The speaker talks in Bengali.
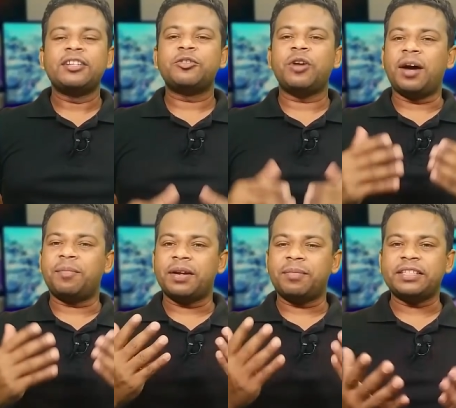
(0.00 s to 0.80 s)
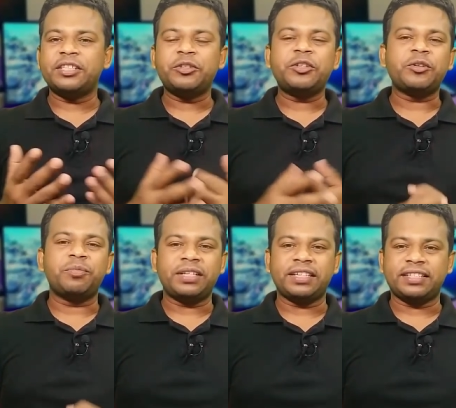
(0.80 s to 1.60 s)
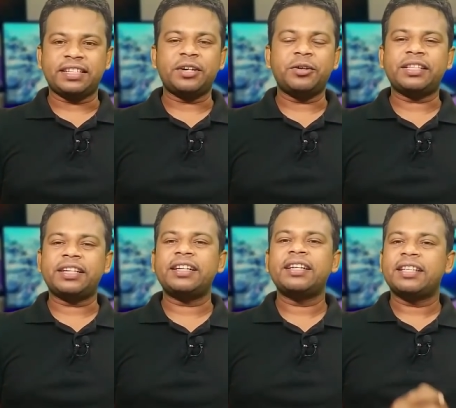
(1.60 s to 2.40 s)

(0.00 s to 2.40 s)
সো আপনার বাজেট যদি চব্বিশ হাজার টাকা হয়ে থাকে